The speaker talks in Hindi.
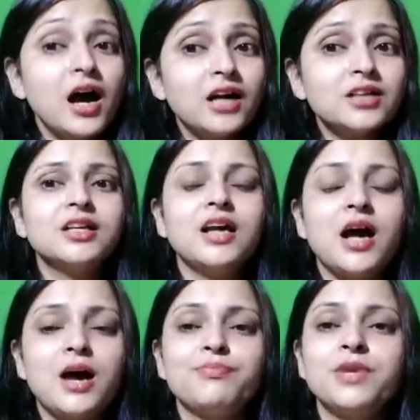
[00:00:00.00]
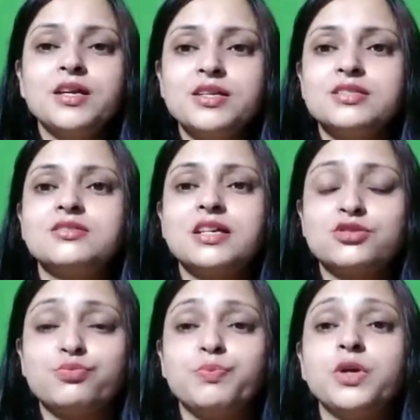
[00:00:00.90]
अगर आपने इस
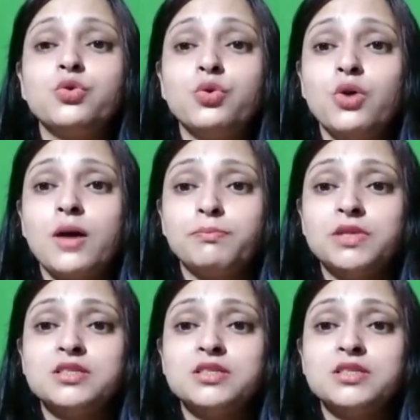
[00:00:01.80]
रेसिपी को अपनी